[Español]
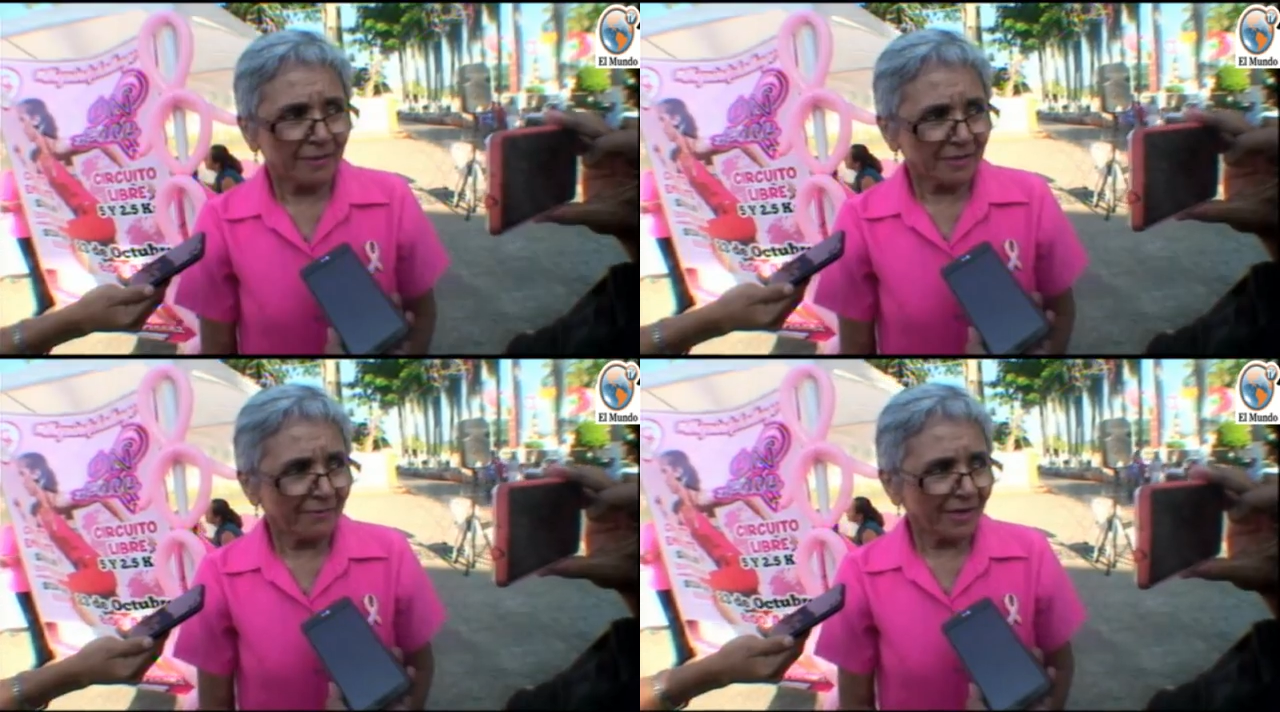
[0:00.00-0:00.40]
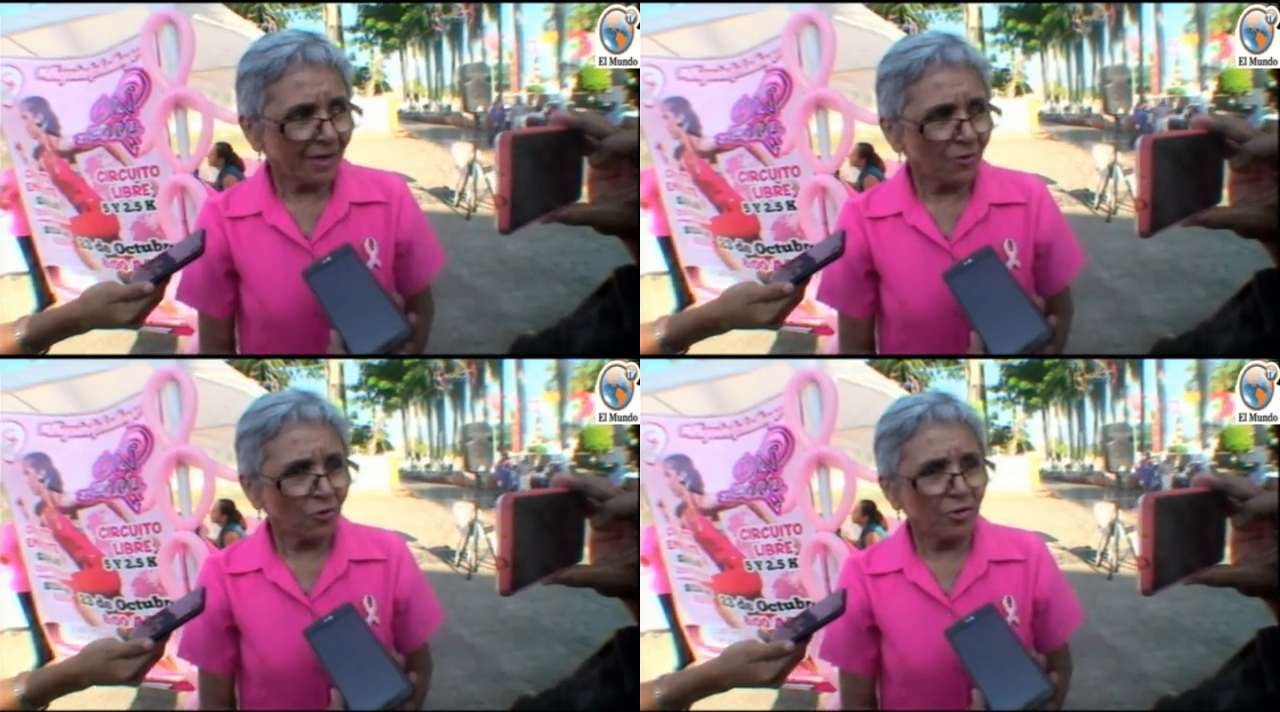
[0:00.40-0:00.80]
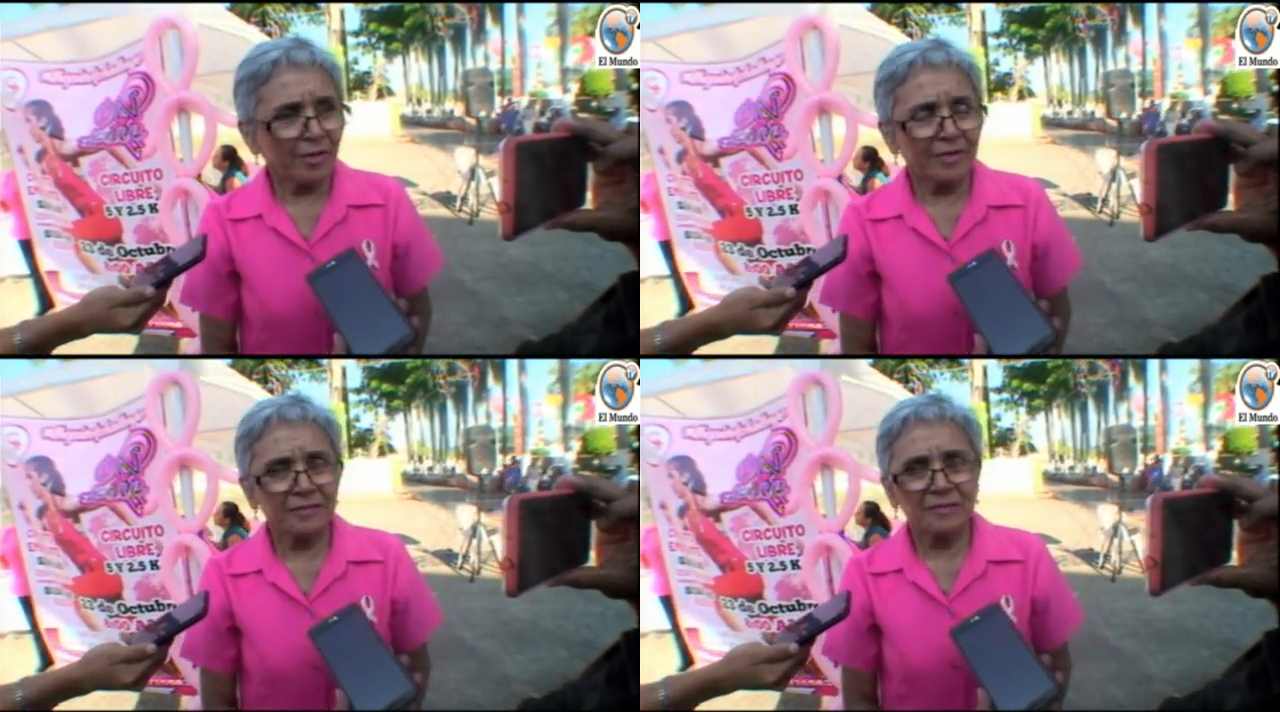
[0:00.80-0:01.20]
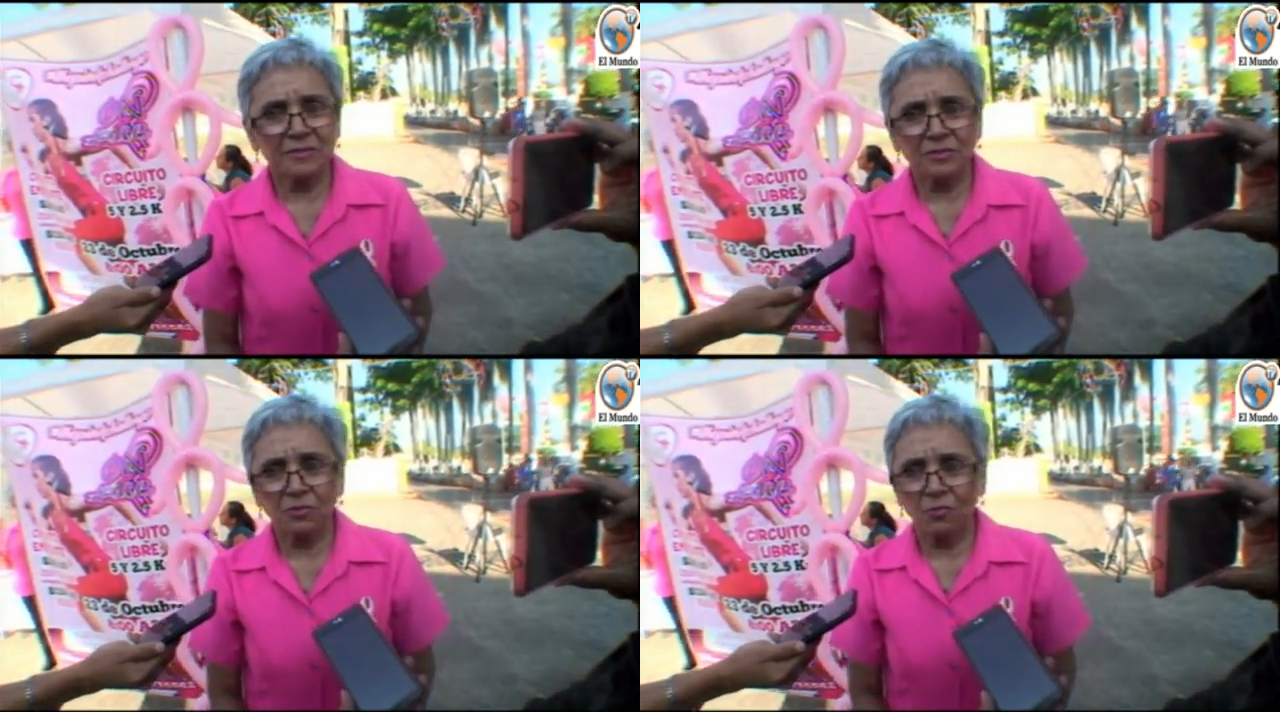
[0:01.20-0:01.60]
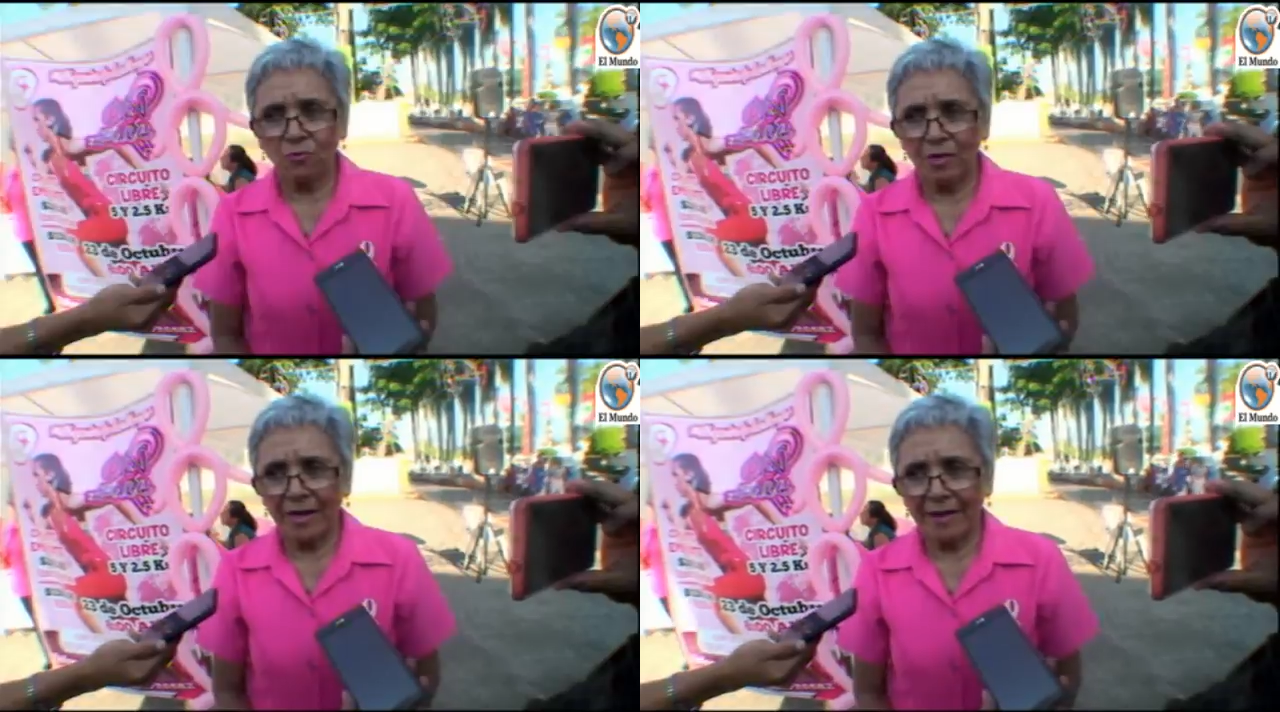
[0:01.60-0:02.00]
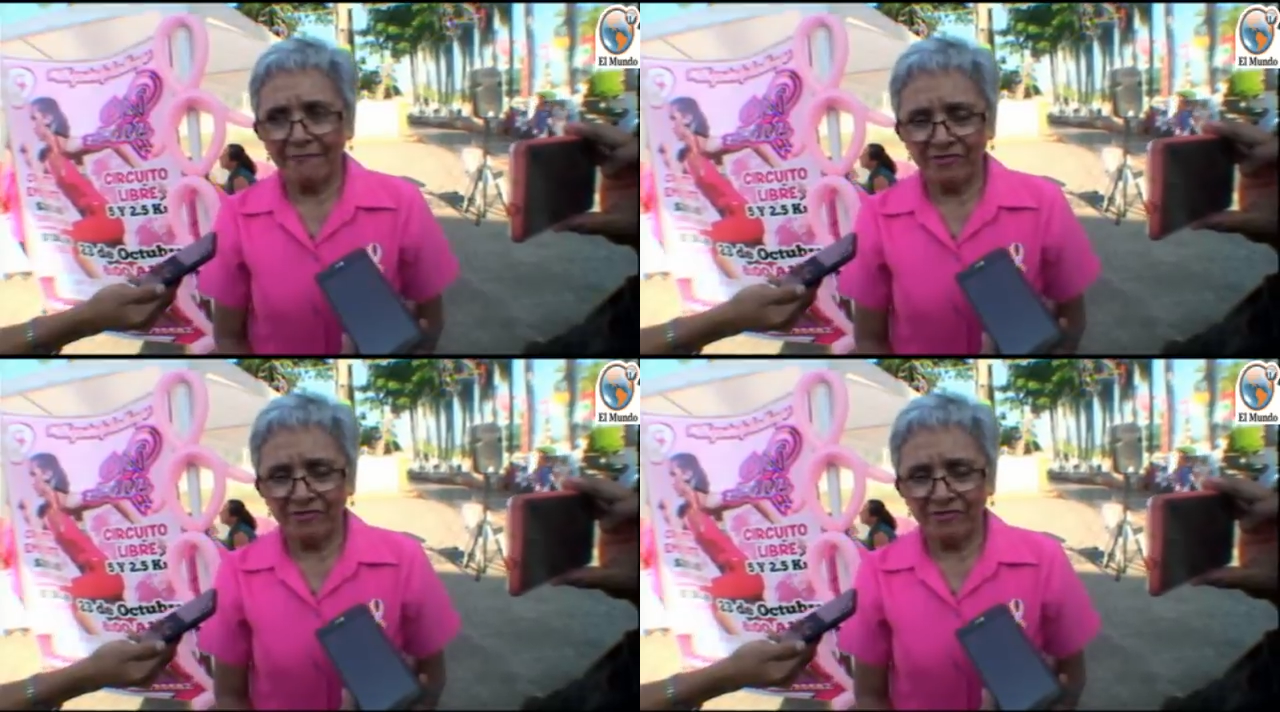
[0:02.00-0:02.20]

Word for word: Isabel Aloy es una